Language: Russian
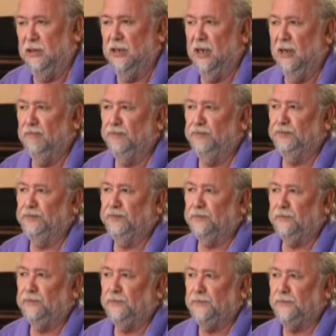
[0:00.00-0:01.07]
Я
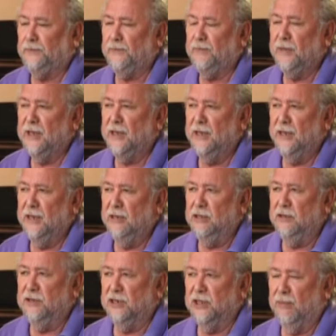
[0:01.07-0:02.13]

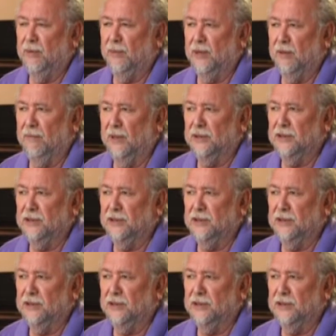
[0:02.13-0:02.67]
не всегда попала под